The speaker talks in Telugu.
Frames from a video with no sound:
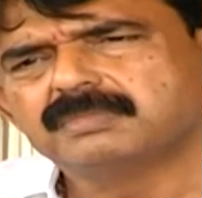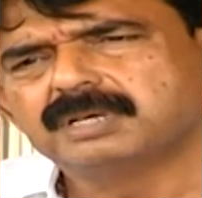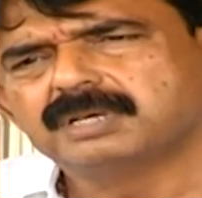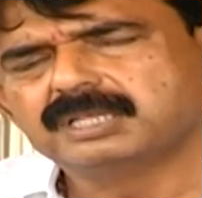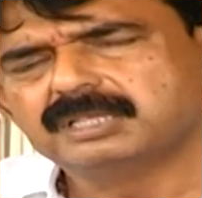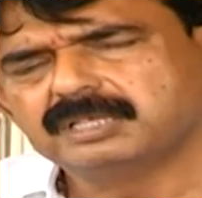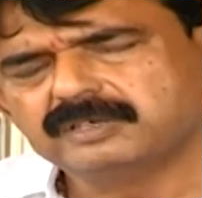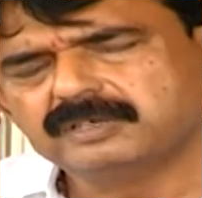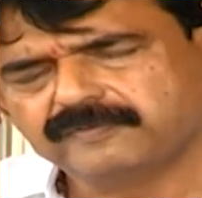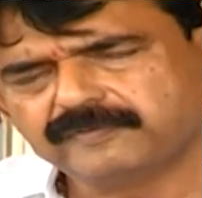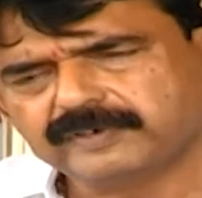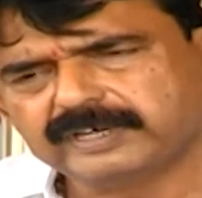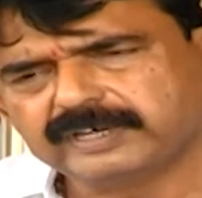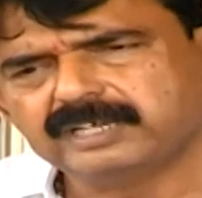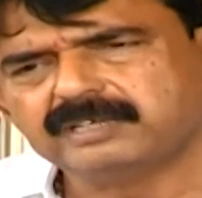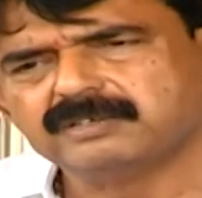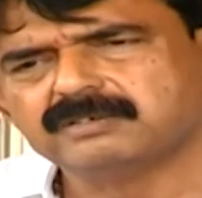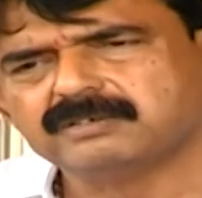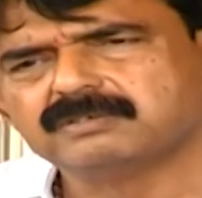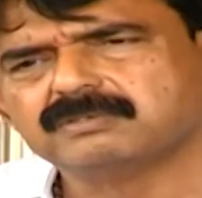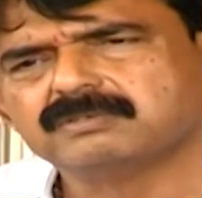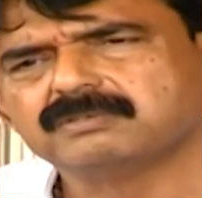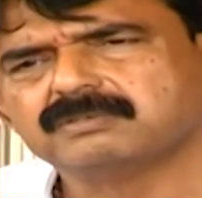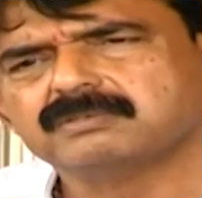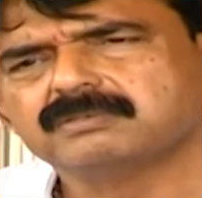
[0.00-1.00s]
అది ఫైలు
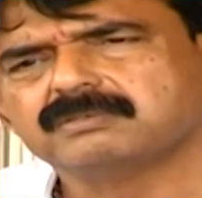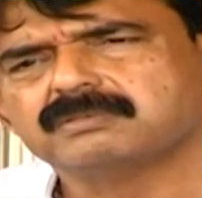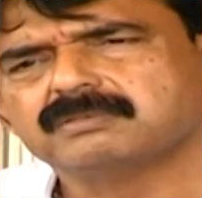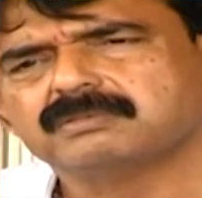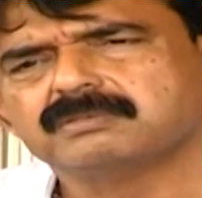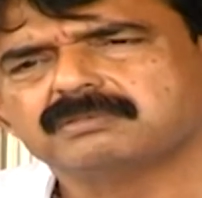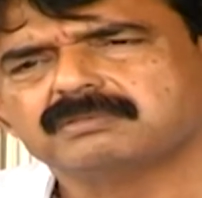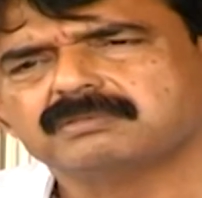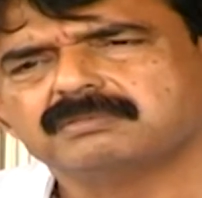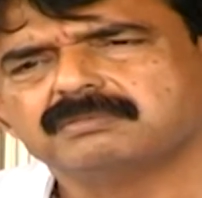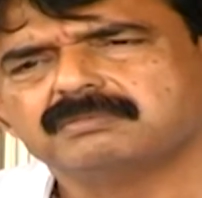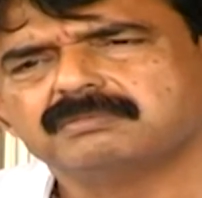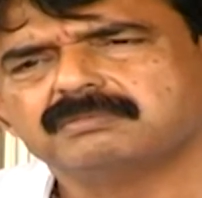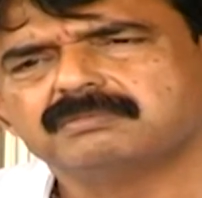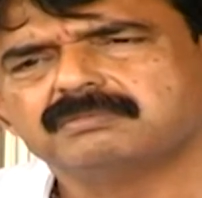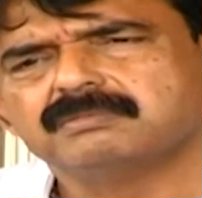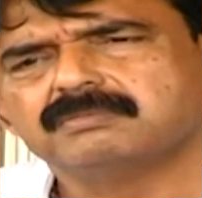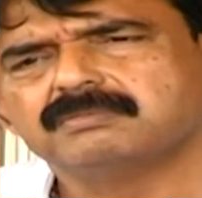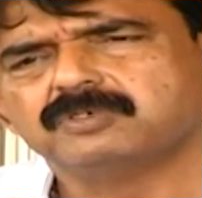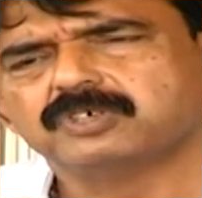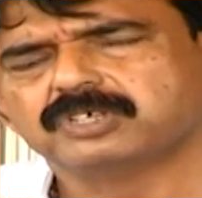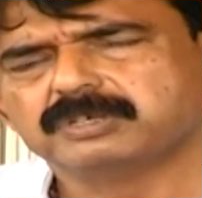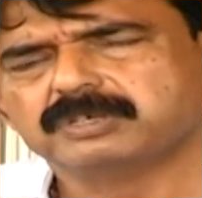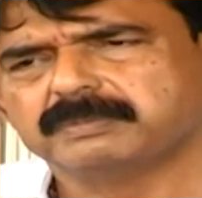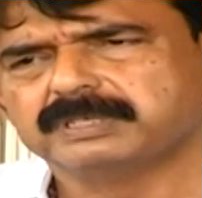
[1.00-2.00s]

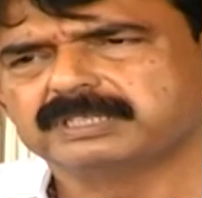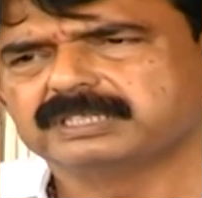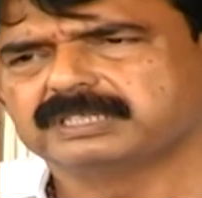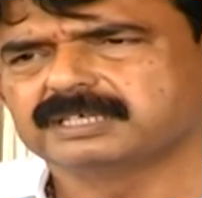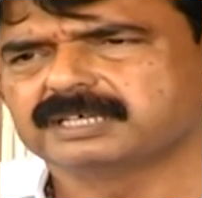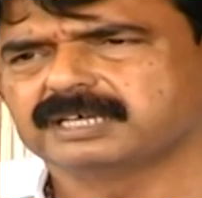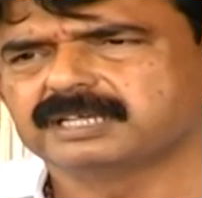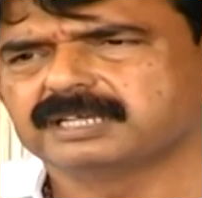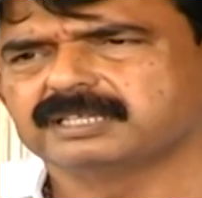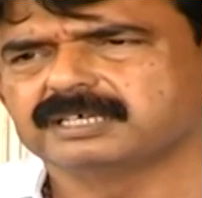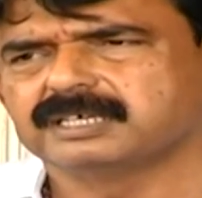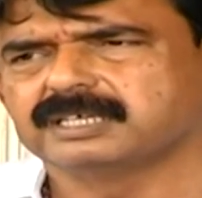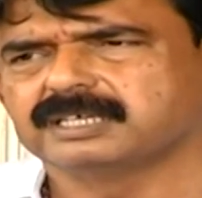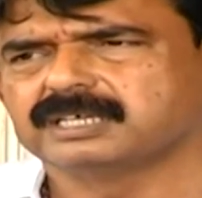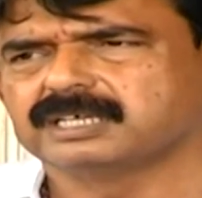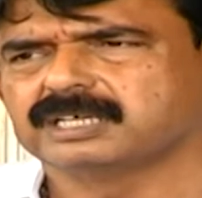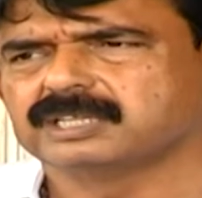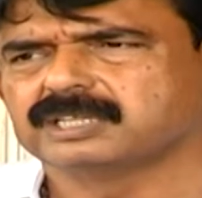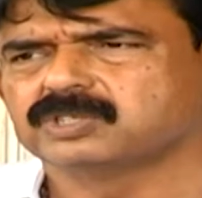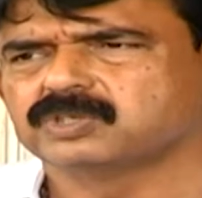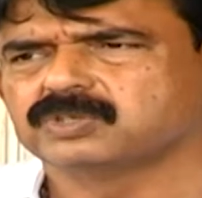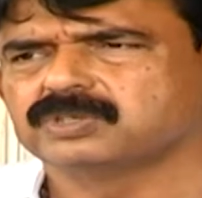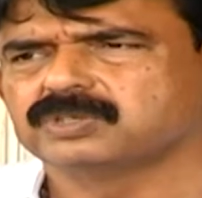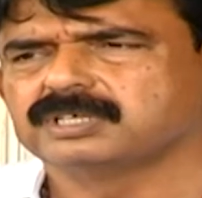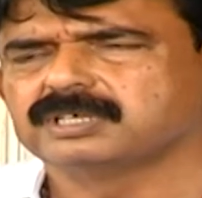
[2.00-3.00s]
ముఖ్యమంత్రి గారి దగ్గరికి
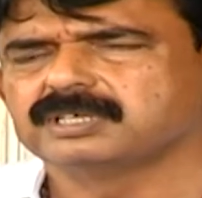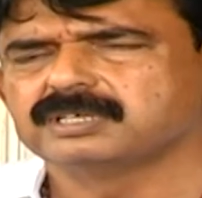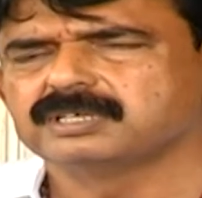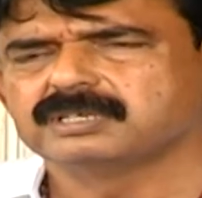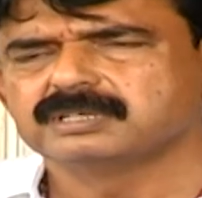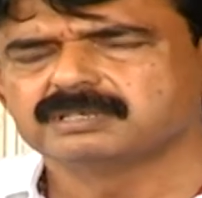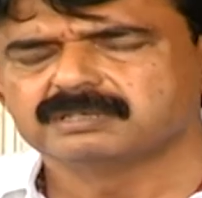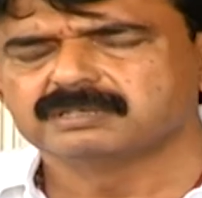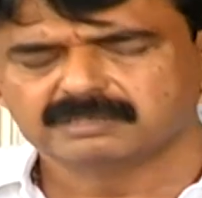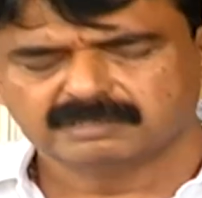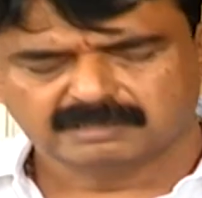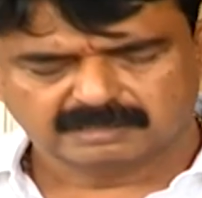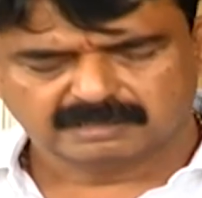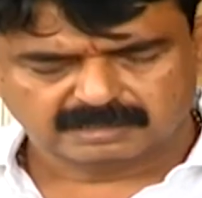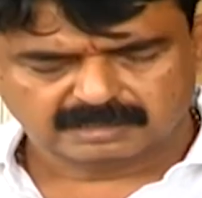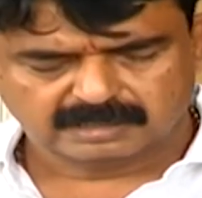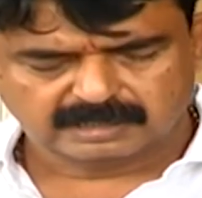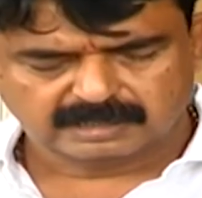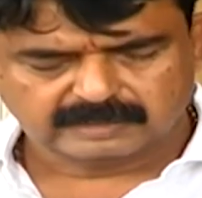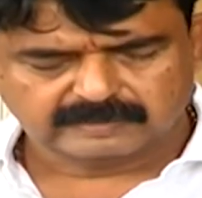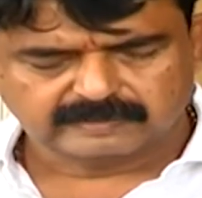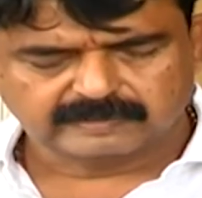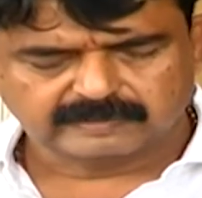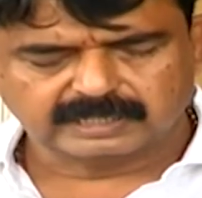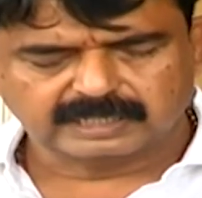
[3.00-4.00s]
వెళ్తుంది
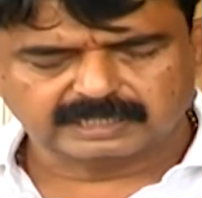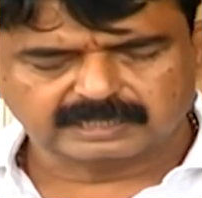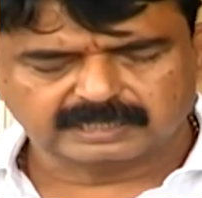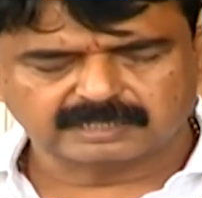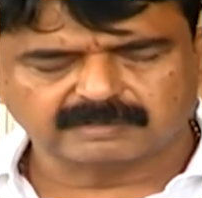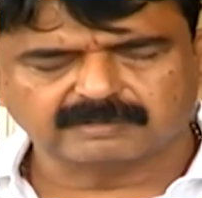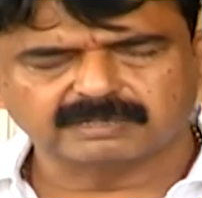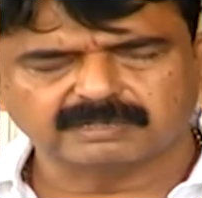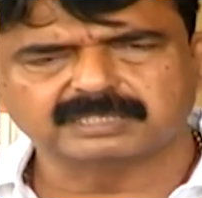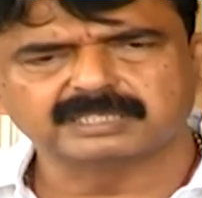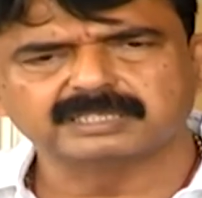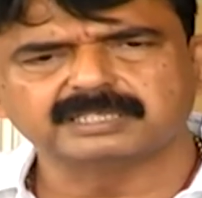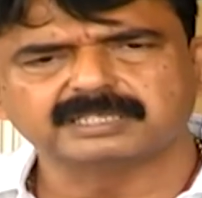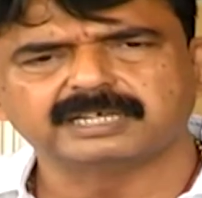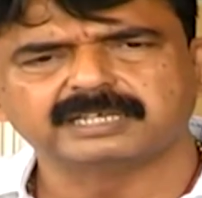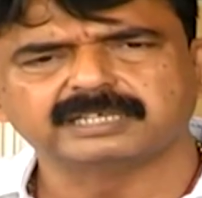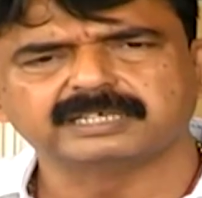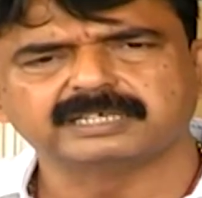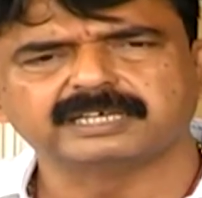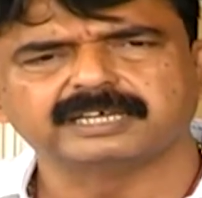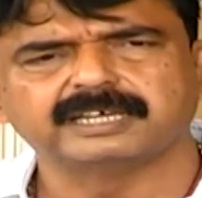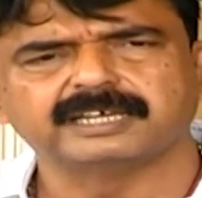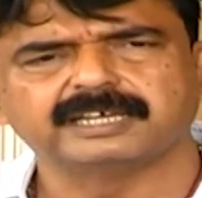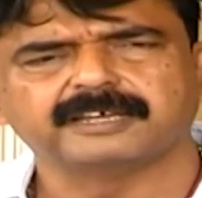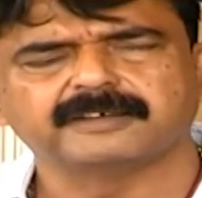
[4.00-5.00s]
వెళ్ళిన తర్వాత
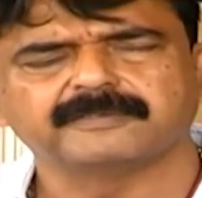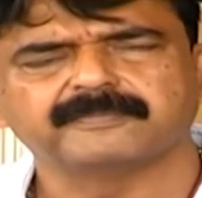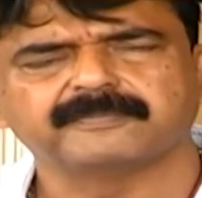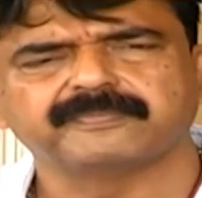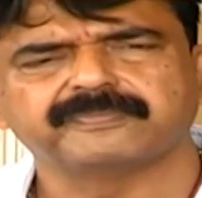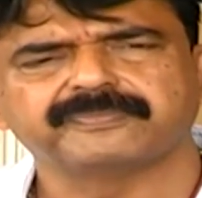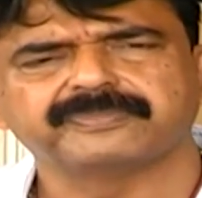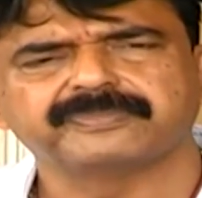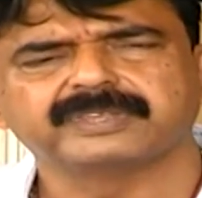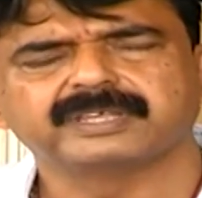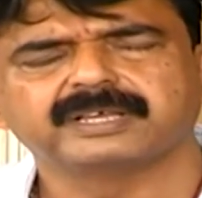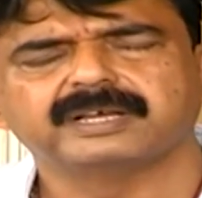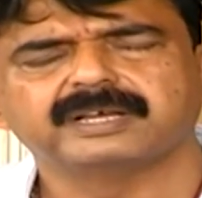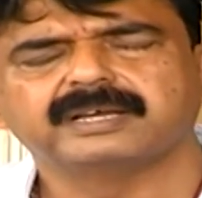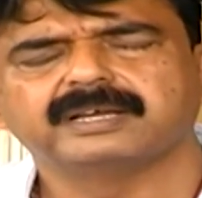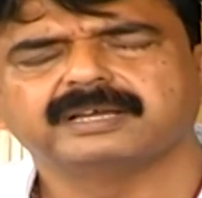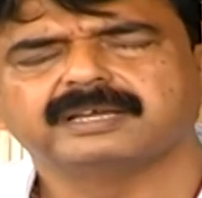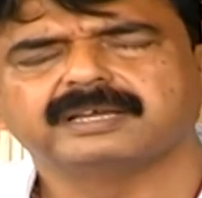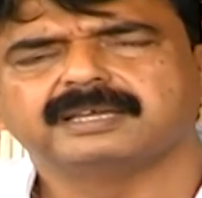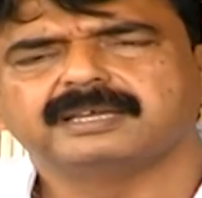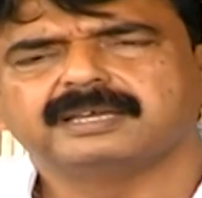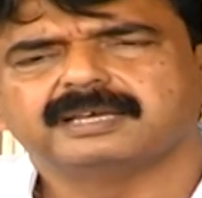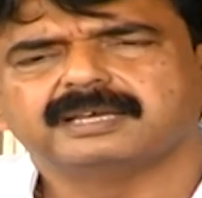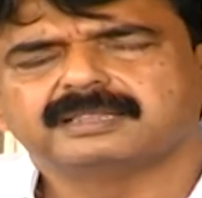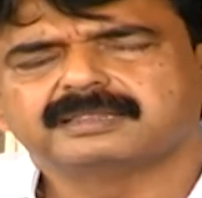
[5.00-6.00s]
దానికి
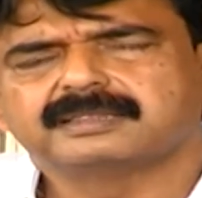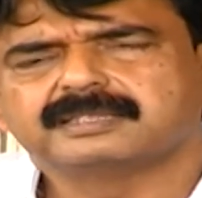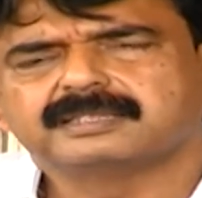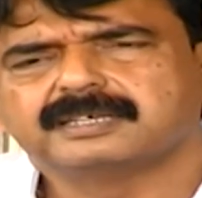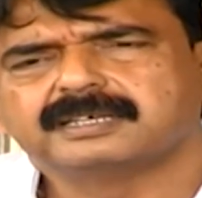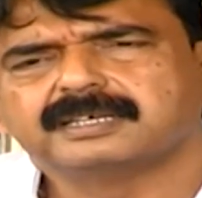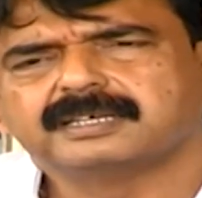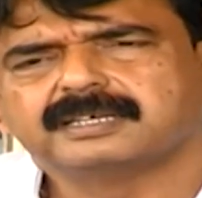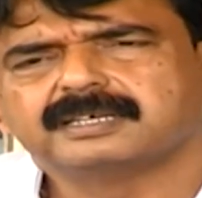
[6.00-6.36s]
ఎంత